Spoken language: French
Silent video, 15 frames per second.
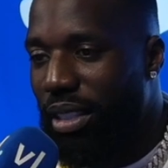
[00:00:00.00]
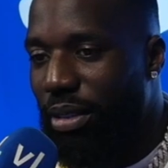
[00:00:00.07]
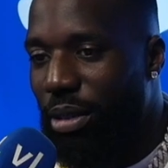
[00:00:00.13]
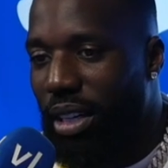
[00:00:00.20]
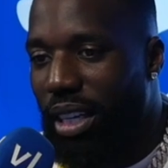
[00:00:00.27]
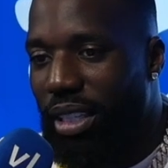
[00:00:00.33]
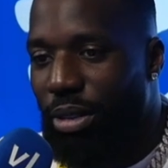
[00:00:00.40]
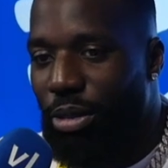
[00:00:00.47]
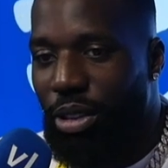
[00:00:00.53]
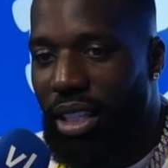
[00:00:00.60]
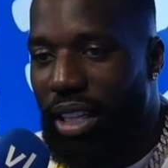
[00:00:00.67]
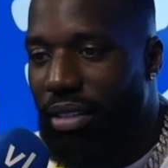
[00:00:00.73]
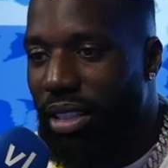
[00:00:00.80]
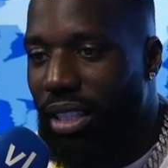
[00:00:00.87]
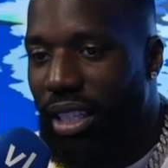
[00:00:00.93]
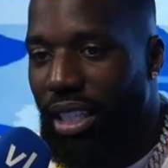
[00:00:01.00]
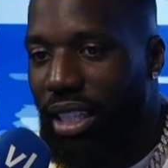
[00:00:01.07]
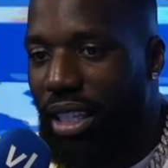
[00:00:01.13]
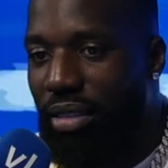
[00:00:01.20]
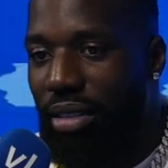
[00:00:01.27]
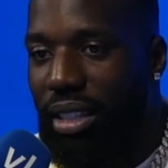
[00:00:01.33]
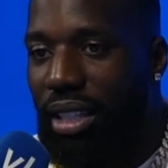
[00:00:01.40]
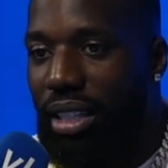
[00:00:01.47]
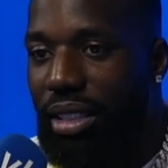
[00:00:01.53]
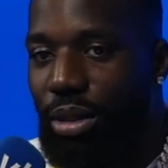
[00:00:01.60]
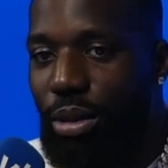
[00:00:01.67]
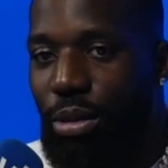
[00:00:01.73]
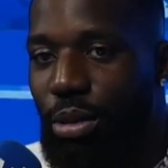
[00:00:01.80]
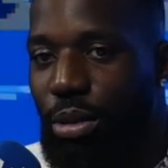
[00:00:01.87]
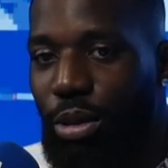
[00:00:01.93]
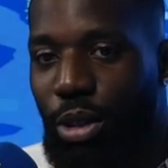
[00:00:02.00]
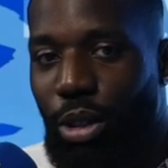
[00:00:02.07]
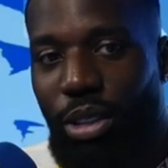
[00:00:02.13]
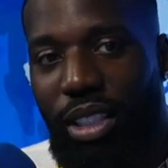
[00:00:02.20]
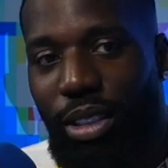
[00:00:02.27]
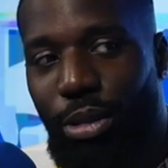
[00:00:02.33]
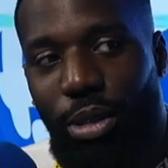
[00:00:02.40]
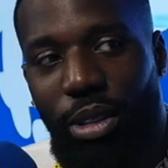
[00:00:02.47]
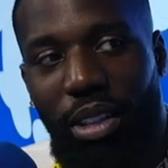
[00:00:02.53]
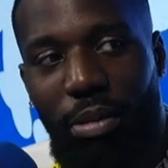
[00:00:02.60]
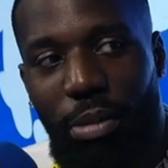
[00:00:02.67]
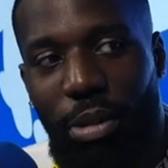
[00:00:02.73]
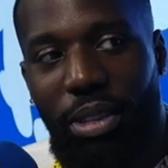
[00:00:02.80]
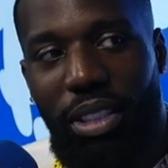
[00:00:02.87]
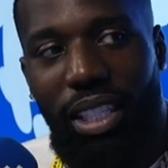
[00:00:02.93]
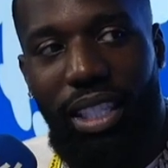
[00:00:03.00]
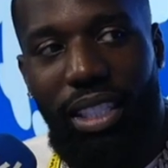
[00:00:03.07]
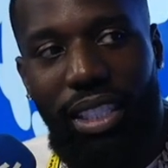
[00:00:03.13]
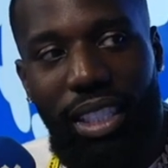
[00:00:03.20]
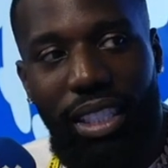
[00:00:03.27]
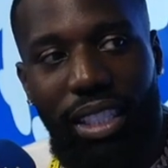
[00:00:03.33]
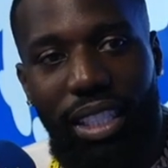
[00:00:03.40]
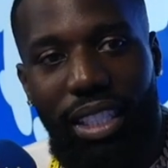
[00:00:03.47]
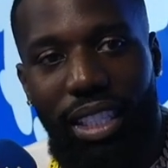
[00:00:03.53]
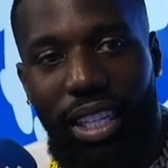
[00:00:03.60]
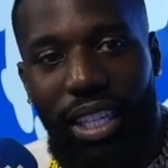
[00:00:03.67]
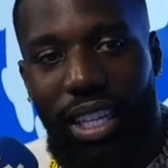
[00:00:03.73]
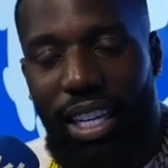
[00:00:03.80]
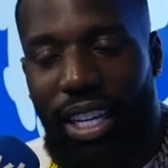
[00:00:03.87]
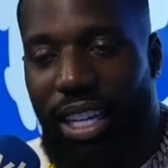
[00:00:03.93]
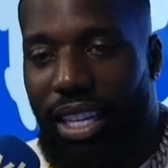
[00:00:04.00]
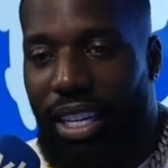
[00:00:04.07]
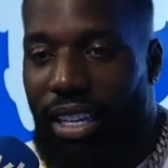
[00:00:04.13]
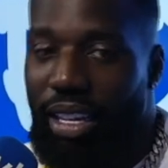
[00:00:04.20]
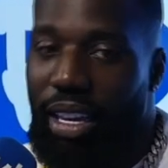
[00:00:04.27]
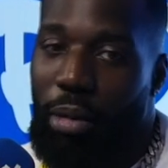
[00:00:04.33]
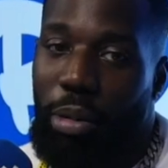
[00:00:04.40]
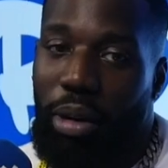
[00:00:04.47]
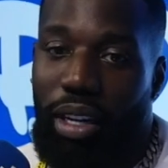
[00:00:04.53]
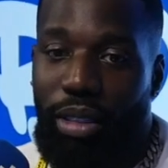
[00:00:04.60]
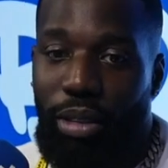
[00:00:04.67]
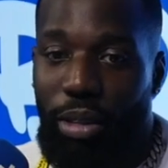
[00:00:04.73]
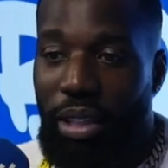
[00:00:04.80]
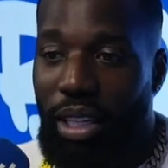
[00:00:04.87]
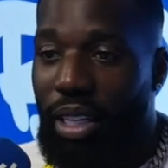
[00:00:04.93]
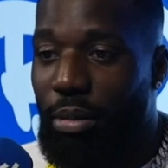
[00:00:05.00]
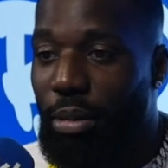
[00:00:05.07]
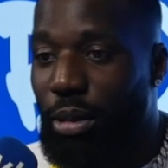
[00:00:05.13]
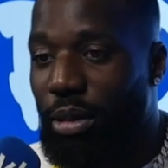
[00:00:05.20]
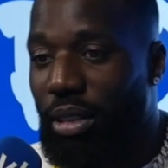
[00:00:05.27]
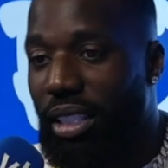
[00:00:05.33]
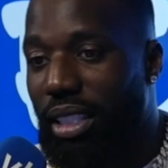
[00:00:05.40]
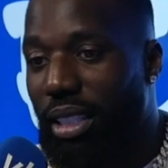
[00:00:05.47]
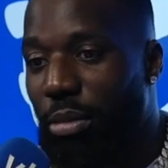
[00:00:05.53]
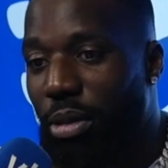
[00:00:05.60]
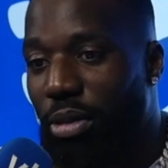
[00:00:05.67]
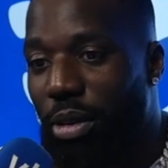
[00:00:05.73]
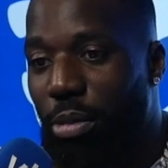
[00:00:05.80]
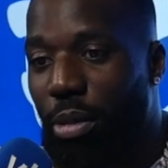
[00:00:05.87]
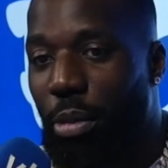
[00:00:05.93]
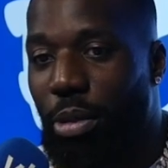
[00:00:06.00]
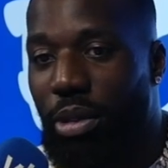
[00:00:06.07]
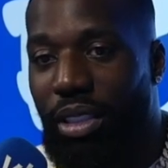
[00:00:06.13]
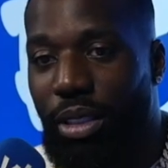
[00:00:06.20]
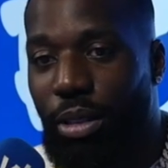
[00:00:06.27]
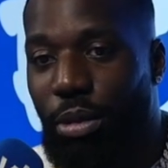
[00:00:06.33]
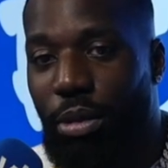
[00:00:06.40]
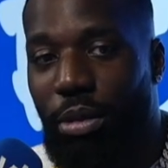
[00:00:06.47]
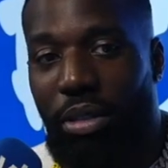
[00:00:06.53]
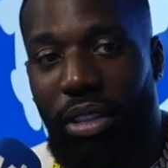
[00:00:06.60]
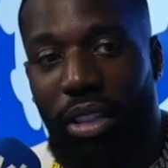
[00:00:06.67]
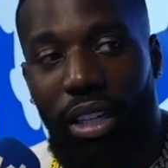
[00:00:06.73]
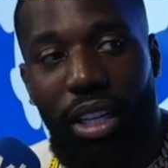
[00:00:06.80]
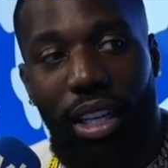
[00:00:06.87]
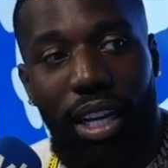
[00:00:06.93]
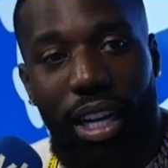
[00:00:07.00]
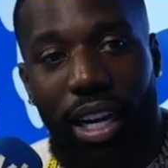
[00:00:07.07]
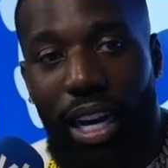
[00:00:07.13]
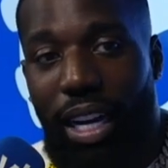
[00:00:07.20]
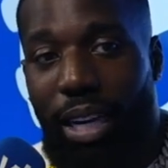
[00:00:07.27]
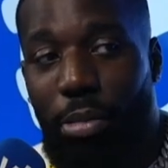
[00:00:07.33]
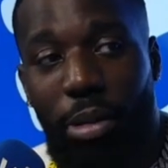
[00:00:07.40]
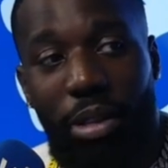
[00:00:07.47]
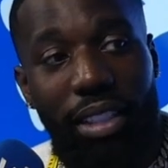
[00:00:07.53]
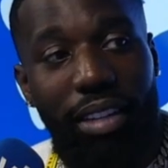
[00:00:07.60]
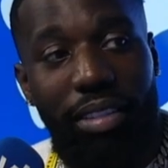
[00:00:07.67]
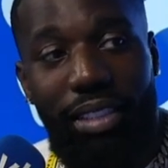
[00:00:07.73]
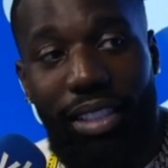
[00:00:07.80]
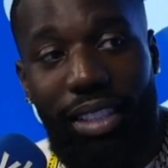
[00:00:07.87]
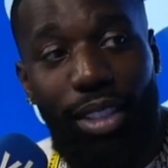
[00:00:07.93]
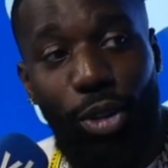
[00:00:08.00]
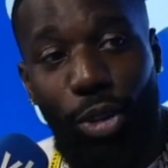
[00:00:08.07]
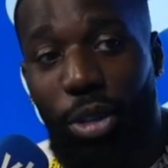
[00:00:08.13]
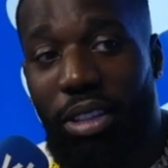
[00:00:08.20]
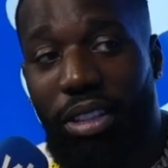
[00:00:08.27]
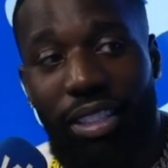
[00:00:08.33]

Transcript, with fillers: vocal. Il y, avait des, y avait des sons où je chantais tout seul, ils m'ont dit la cinésia. Hmm. Et après, tu connais les maisons de disques qui m'ont fait une proposition. À l'époque, bah c'était dur.